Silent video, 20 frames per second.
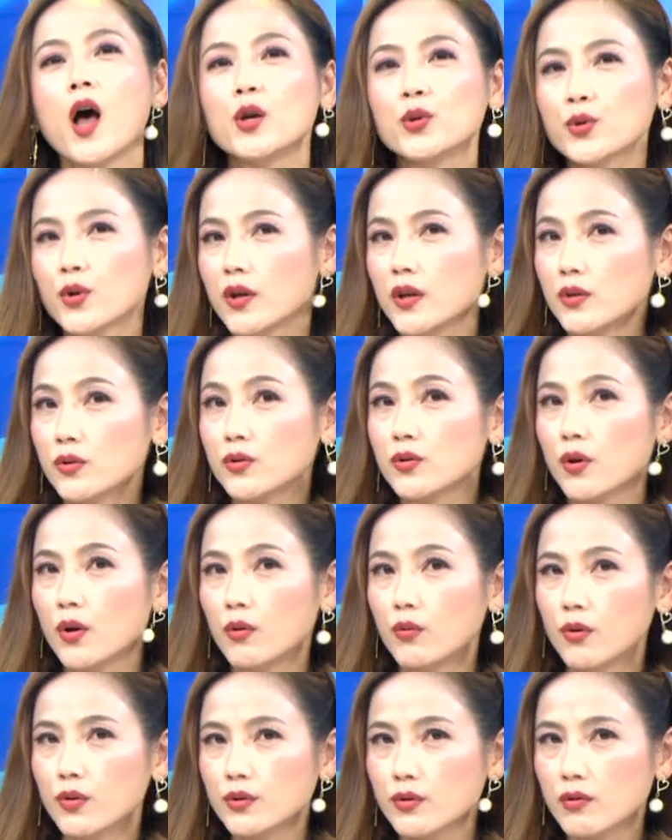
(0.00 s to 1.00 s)
所以
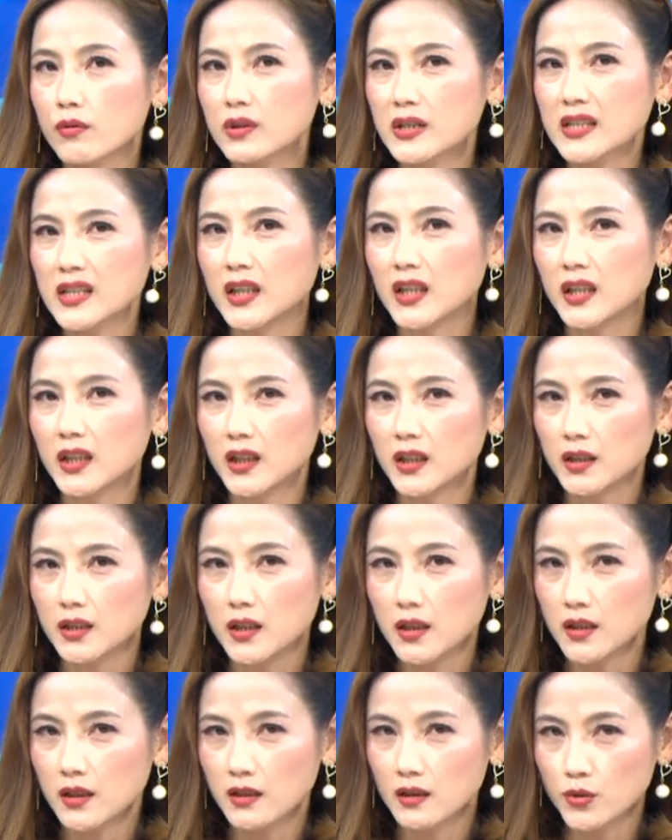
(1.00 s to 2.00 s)
说我说这个
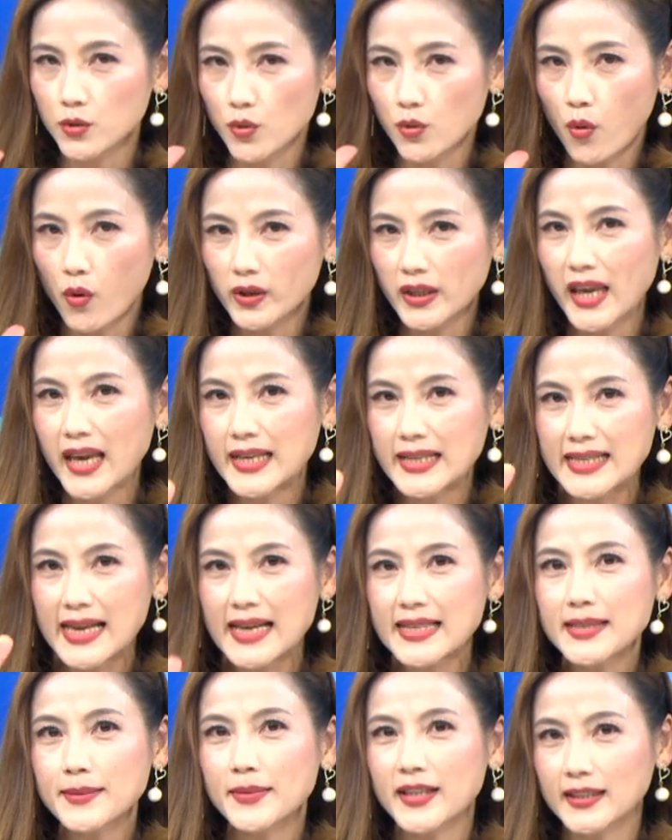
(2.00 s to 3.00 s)
昨天
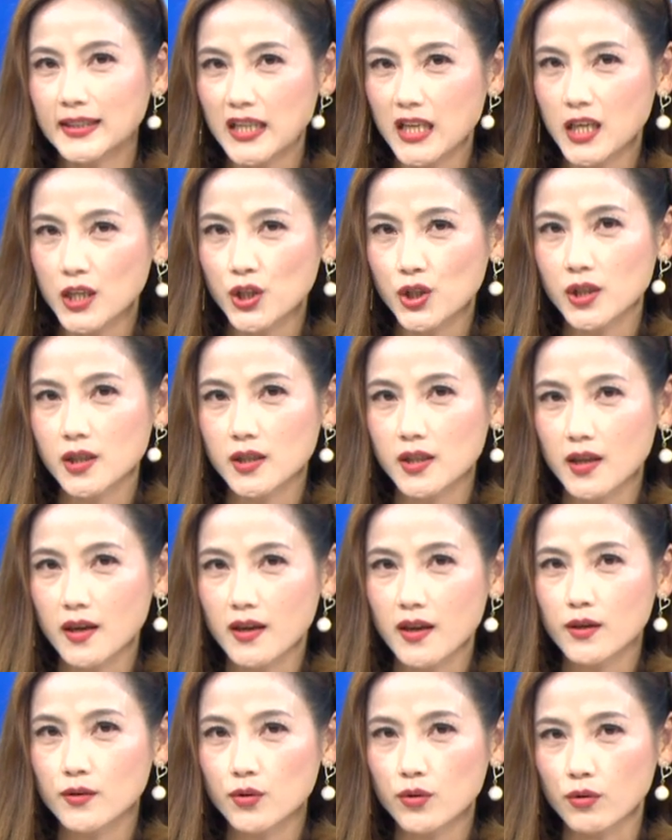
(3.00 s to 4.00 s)
在这边第一时
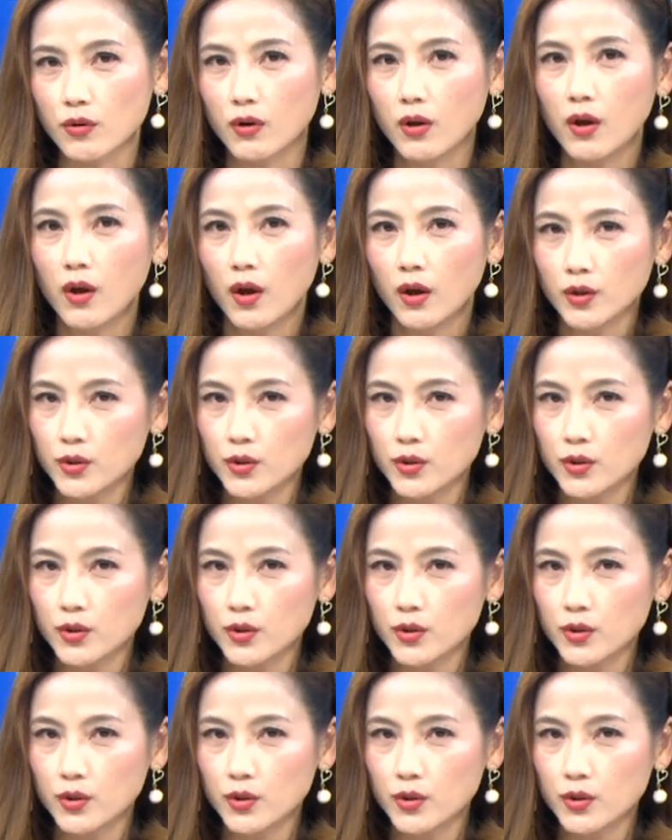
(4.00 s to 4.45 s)
间也说，